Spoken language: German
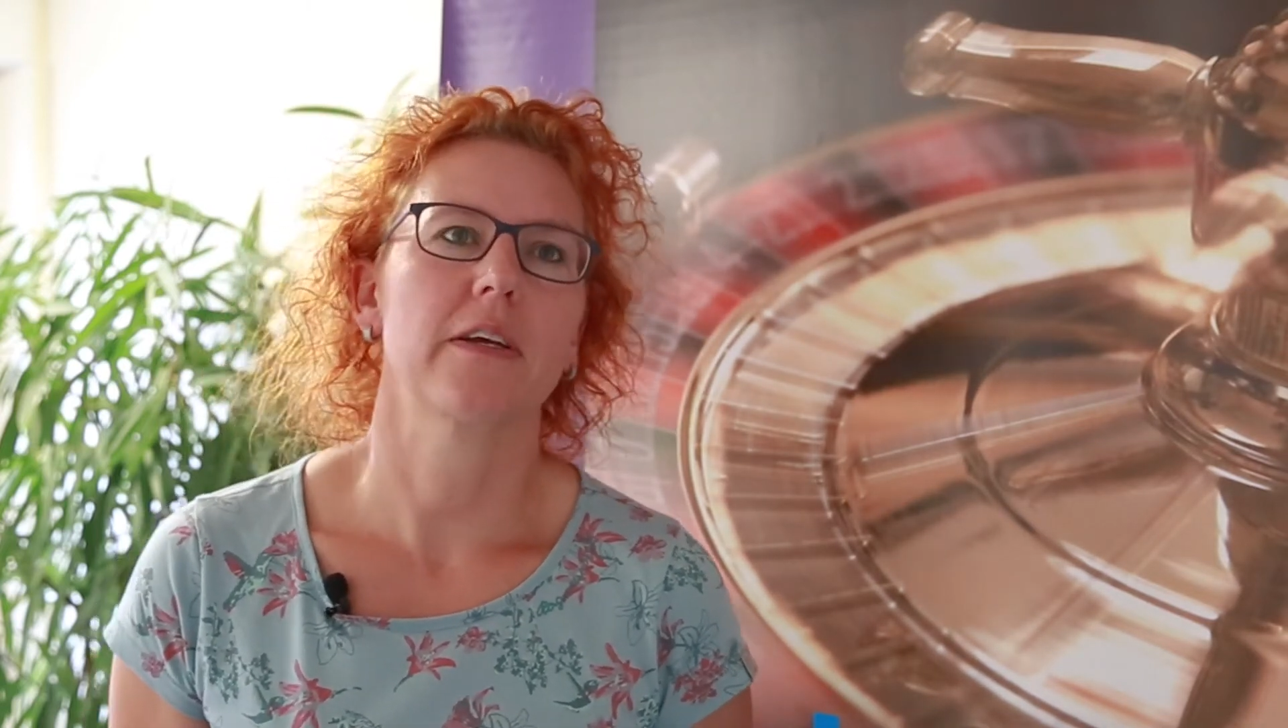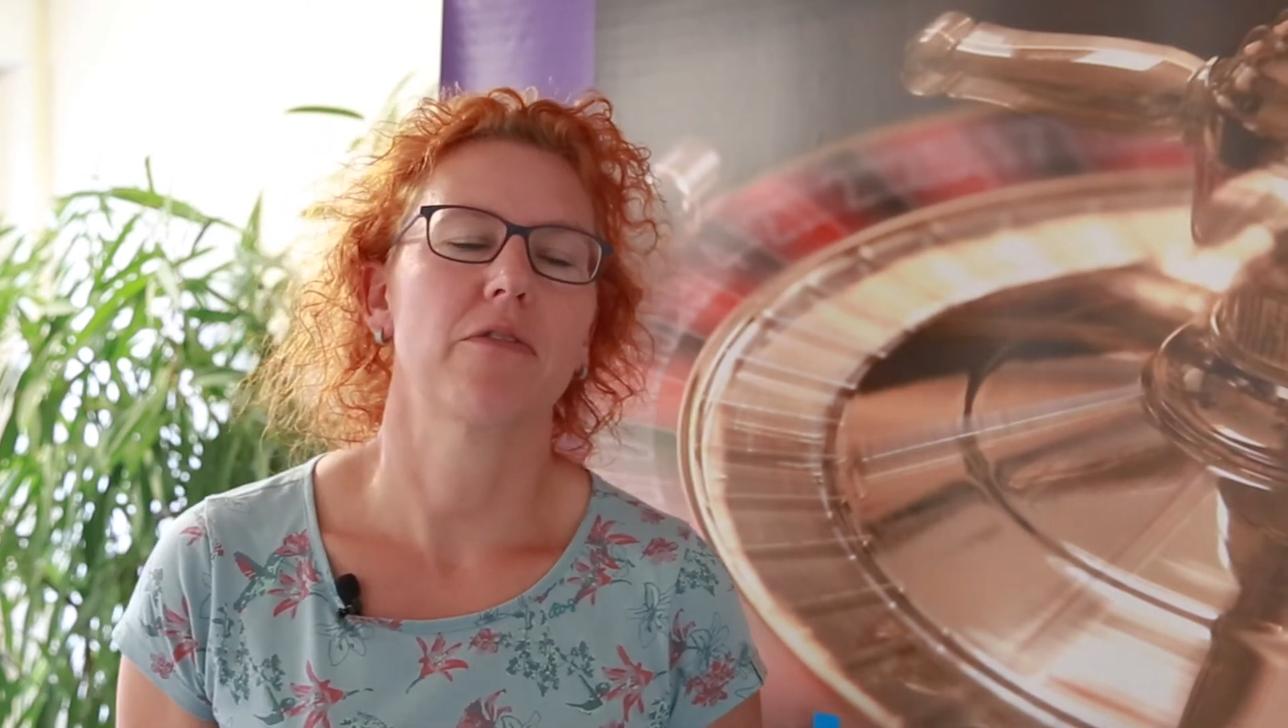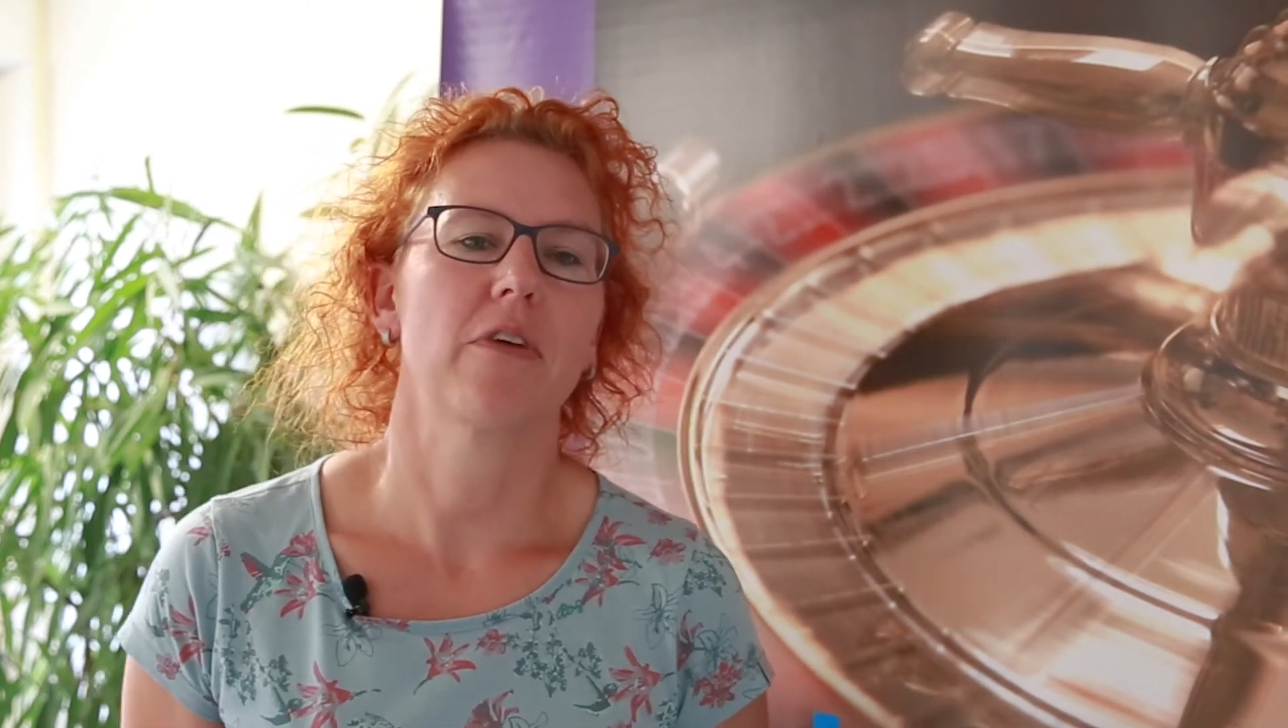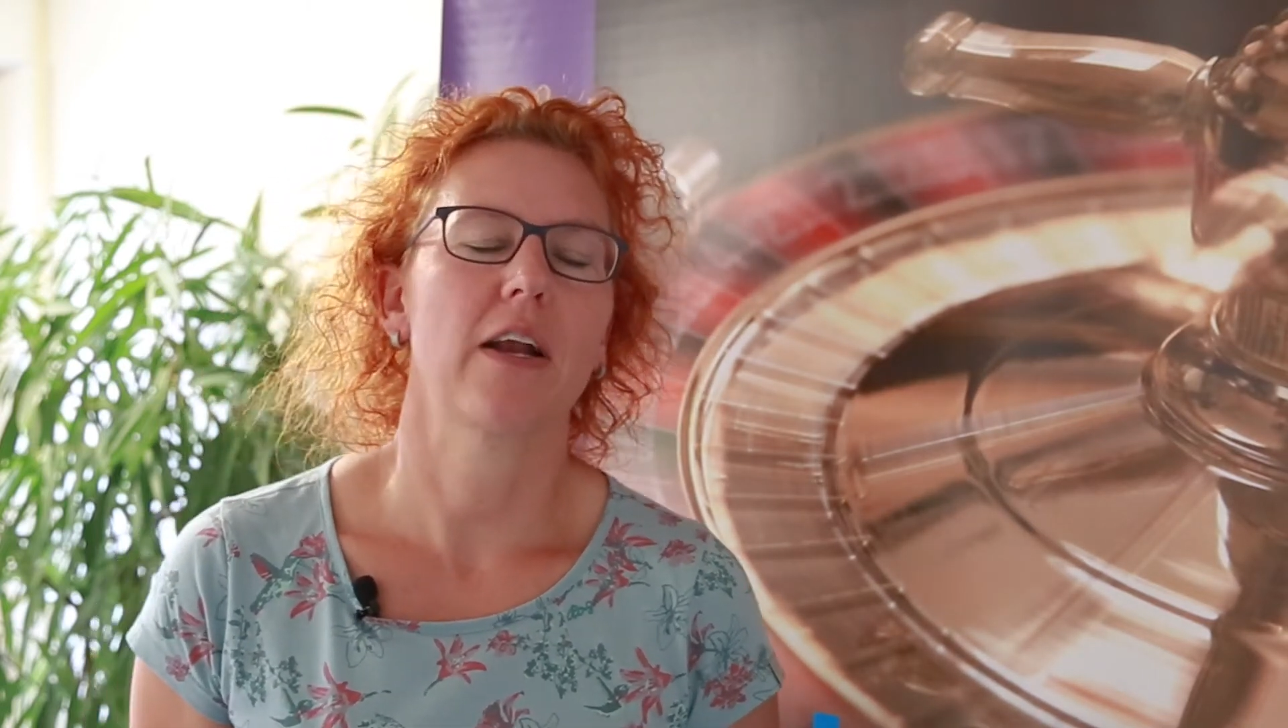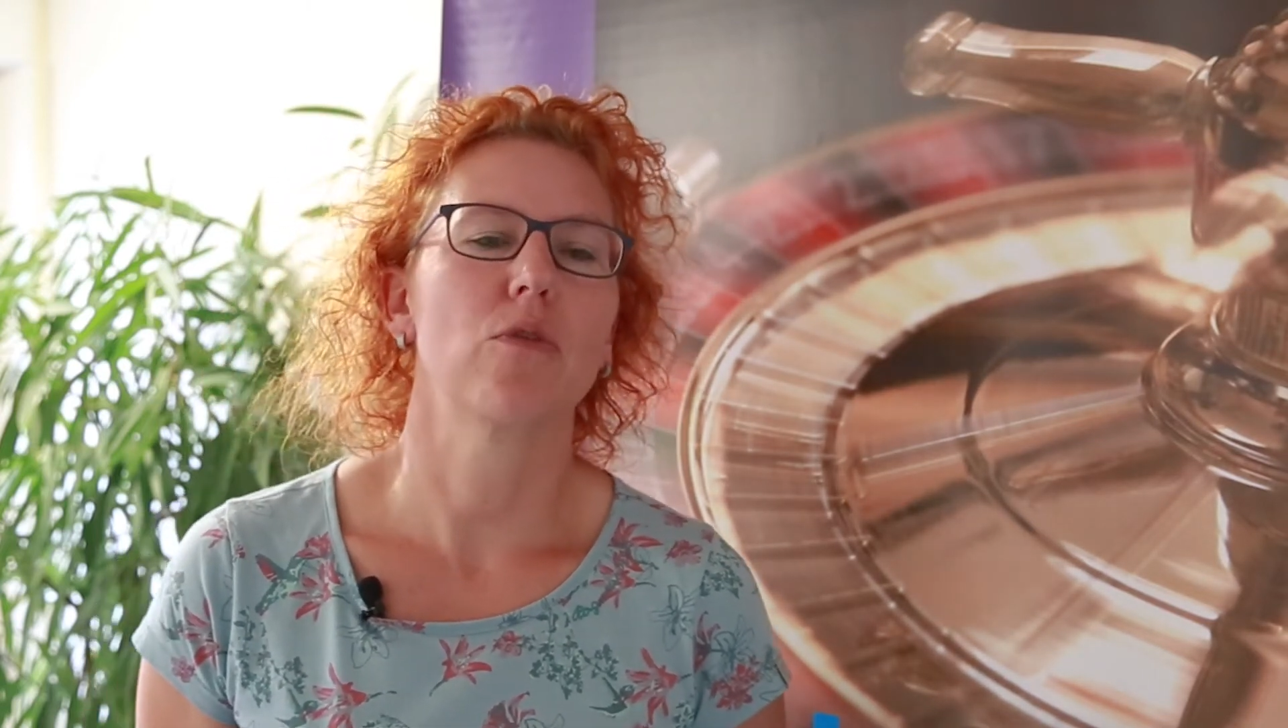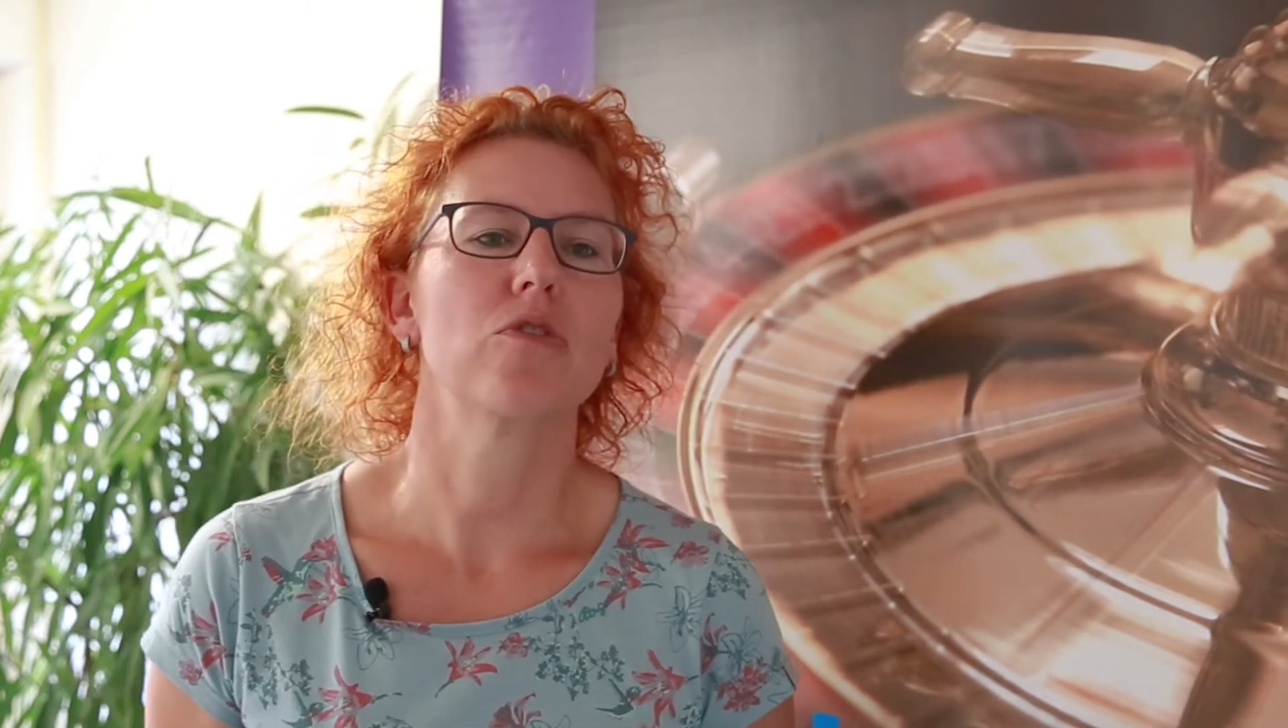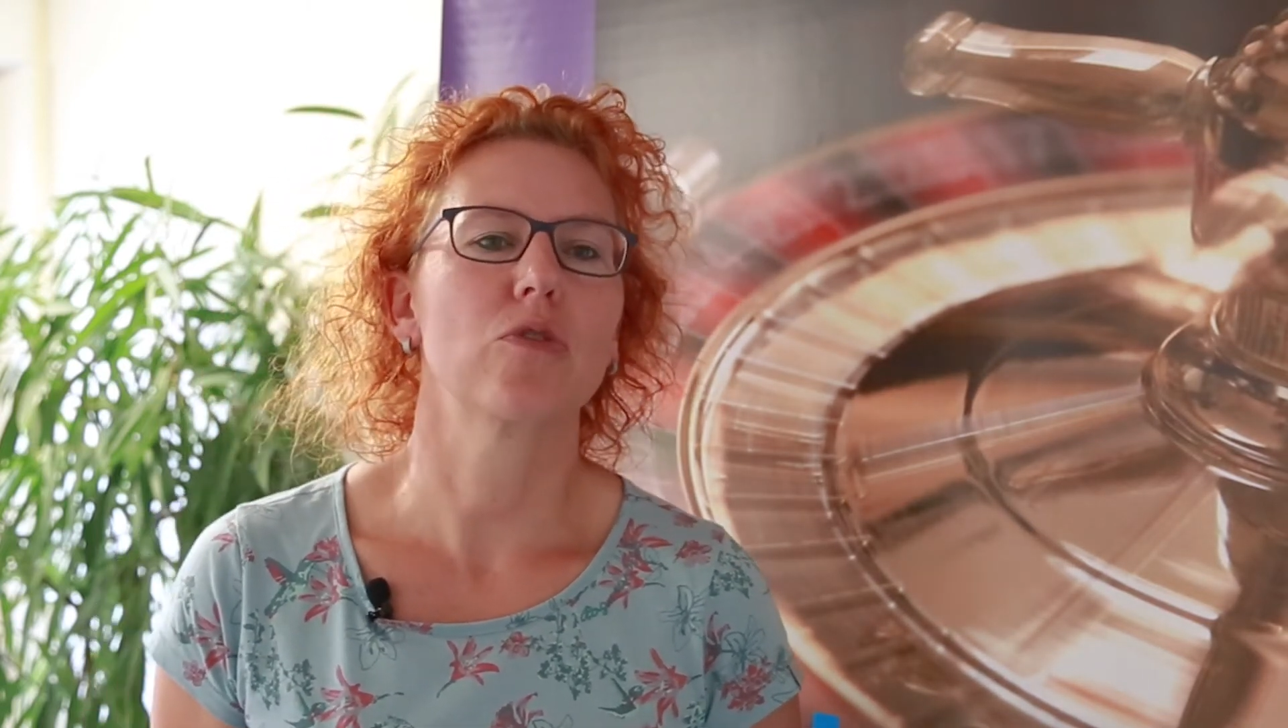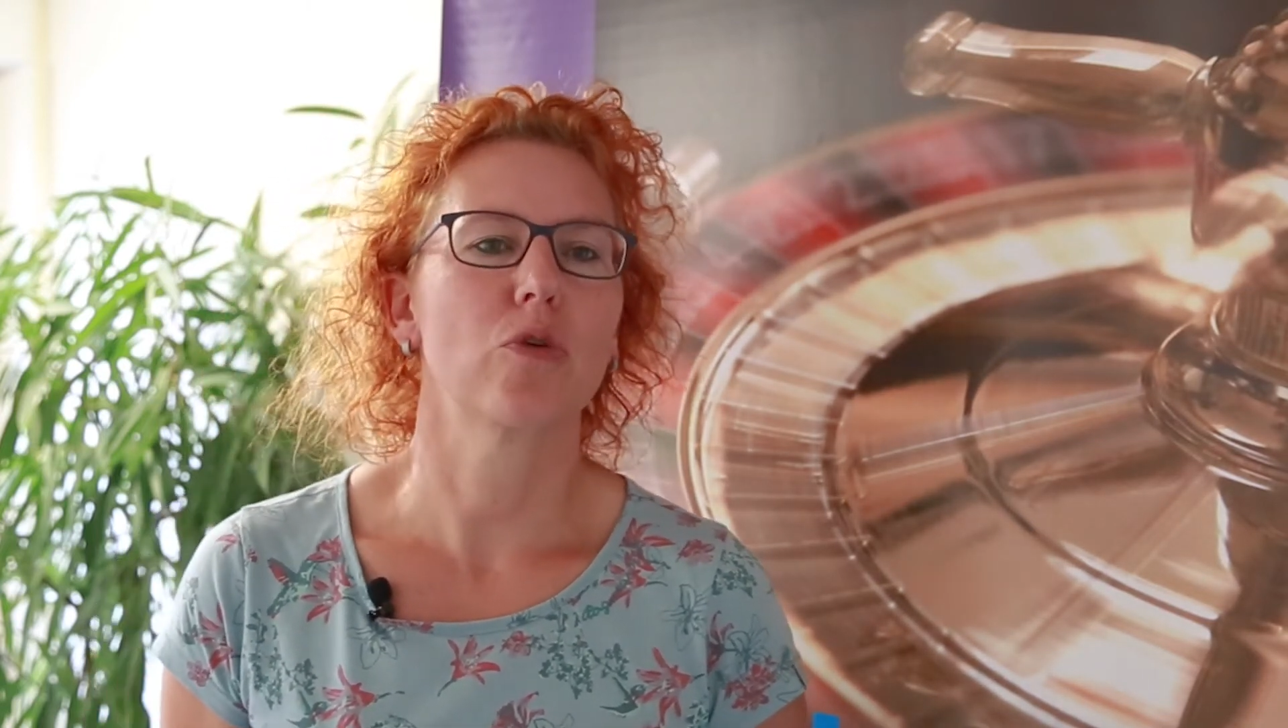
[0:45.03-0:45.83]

einen gefahrlosen